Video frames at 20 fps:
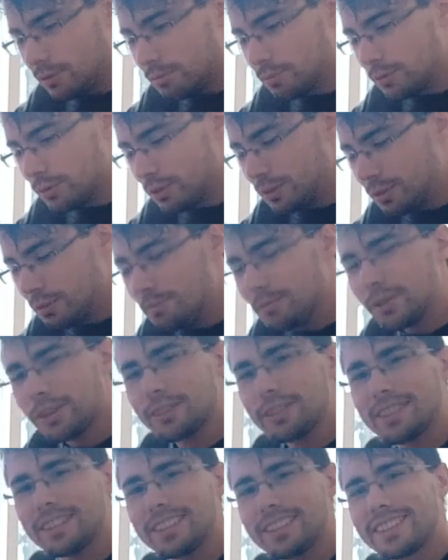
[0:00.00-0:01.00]
je me
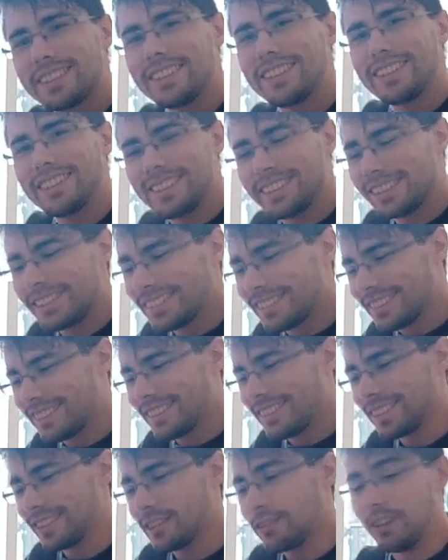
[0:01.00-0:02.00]
demande si.
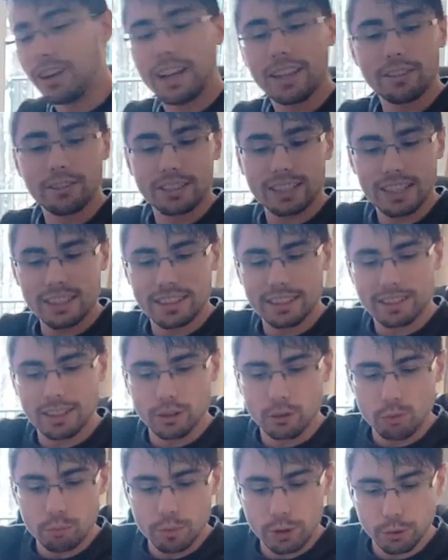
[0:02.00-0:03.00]
Parce que voilà, donc ça,
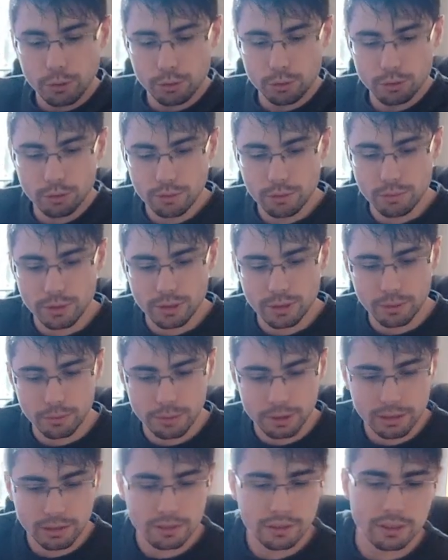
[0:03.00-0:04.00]
c'était le numéro 2, il me
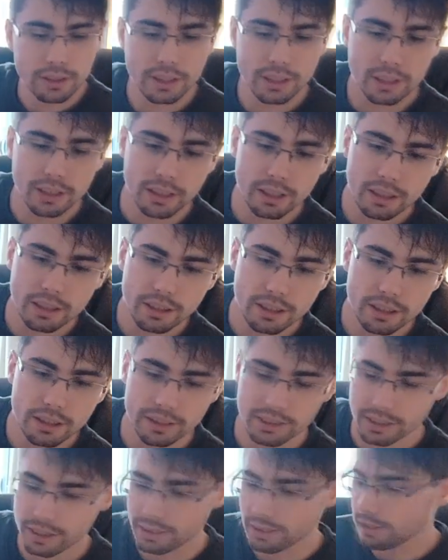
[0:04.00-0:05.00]
semble. Hein.
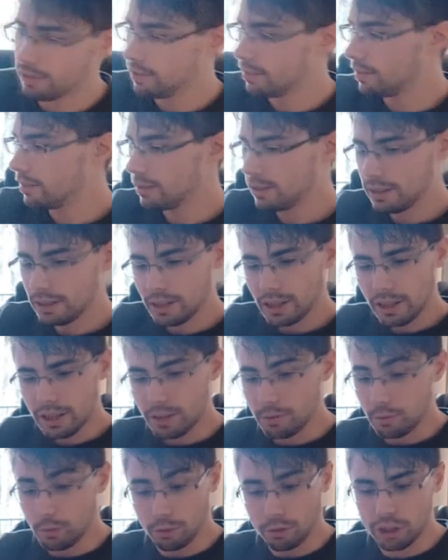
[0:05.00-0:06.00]
C'est ça.
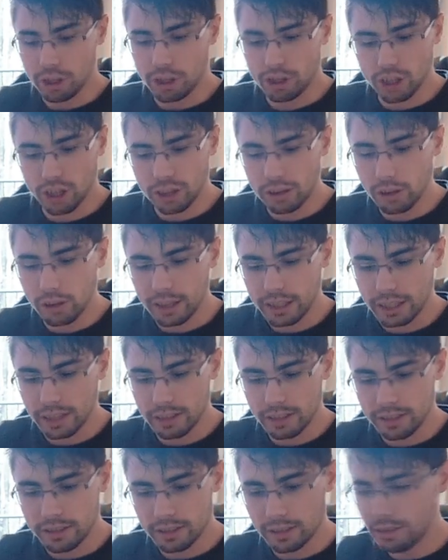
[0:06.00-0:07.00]
Et j'adore la
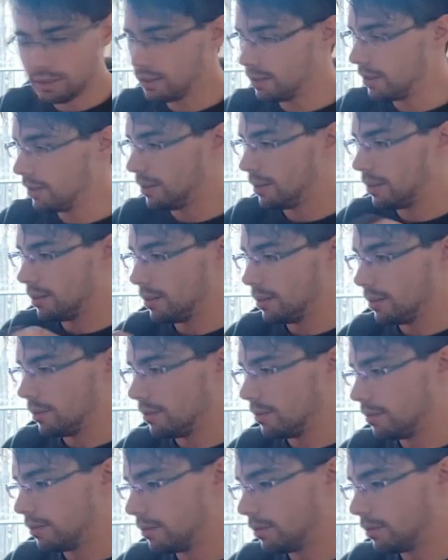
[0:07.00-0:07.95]
qualité de ces,